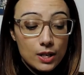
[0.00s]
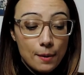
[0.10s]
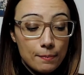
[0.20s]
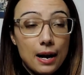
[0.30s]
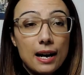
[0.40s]
qui
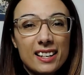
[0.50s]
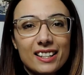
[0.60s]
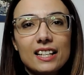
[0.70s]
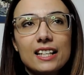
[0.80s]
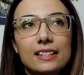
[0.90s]
a
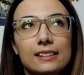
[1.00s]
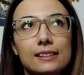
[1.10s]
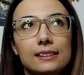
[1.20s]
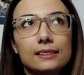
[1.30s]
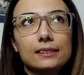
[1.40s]
Bari, eh,
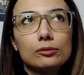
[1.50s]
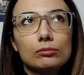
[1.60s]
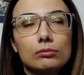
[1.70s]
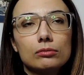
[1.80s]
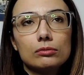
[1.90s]

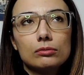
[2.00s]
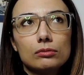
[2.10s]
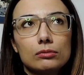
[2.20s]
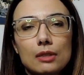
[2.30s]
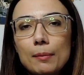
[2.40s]

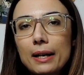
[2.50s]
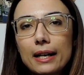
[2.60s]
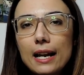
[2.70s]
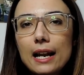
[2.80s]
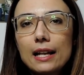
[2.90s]
la
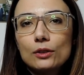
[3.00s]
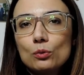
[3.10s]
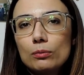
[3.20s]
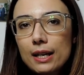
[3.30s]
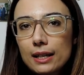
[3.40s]
bancarella
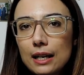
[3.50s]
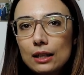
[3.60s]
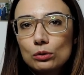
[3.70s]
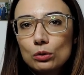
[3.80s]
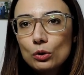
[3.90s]
di un
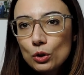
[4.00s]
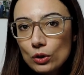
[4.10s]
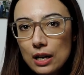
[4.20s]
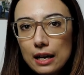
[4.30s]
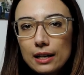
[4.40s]
mercato
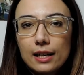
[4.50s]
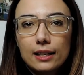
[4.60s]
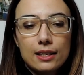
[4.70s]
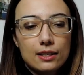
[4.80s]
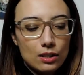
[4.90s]

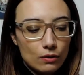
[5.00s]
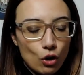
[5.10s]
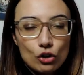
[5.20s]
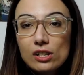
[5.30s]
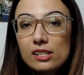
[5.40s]
rionale che si
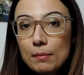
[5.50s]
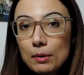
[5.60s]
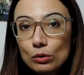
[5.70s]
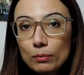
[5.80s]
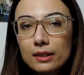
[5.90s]
svolge il
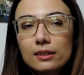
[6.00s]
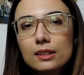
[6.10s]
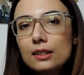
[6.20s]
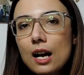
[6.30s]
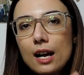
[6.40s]
sabato
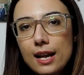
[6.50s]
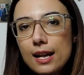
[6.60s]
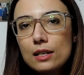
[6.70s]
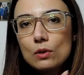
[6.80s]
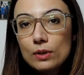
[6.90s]
mattina
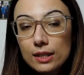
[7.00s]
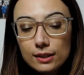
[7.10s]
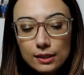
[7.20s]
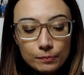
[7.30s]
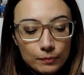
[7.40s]
e il
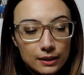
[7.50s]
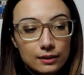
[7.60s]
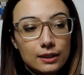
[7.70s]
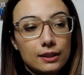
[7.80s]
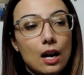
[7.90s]
lunedì
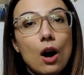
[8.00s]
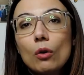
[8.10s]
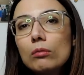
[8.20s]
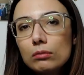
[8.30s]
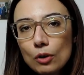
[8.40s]
mattina
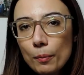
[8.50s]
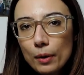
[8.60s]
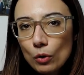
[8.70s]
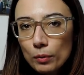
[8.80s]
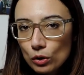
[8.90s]
o
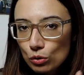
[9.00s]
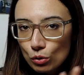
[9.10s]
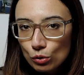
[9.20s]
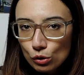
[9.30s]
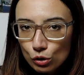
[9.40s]
perlomeno
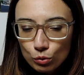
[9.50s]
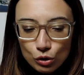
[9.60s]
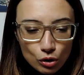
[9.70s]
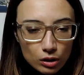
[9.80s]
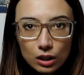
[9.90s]
sono gli unici
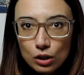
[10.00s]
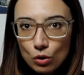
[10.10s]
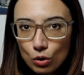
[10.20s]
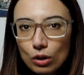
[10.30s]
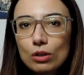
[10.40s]
due giorni che
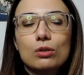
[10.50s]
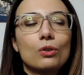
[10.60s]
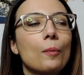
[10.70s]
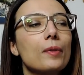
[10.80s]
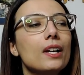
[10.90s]
io
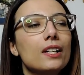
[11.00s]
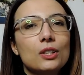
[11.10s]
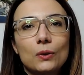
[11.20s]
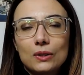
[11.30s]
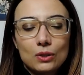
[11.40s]
conosco
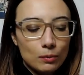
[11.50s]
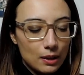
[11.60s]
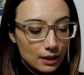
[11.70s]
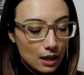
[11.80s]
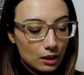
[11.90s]
di questo
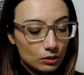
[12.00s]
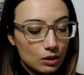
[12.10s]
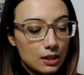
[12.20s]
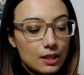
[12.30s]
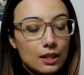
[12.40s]

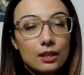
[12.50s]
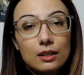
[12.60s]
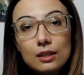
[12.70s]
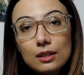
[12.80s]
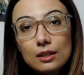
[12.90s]
mercato.
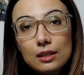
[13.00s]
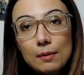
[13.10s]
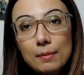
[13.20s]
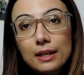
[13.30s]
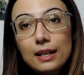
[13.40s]
Eh,
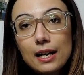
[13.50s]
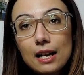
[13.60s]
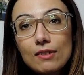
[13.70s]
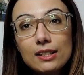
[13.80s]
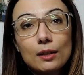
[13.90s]
la
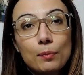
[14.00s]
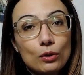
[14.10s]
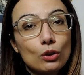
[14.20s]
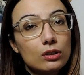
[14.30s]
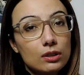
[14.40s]
bancarella vende
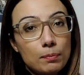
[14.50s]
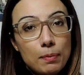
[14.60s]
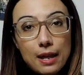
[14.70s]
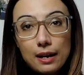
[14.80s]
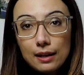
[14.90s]
prodotti
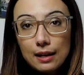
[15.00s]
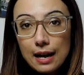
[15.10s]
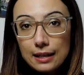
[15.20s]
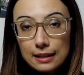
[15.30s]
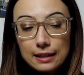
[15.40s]
per
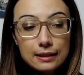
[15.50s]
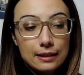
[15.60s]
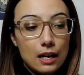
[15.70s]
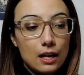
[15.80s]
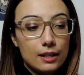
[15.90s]
la
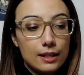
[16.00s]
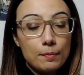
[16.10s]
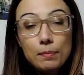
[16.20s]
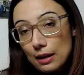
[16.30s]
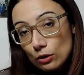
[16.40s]
casa
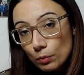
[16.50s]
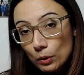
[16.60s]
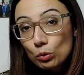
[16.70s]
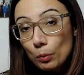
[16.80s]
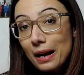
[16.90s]
e per,
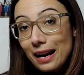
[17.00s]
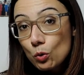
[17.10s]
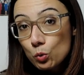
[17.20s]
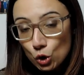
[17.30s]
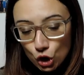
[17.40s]
soprattutto per
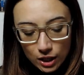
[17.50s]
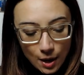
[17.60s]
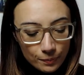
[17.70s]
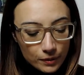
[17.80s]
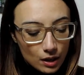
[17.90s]
la
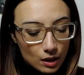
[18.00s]
cucina.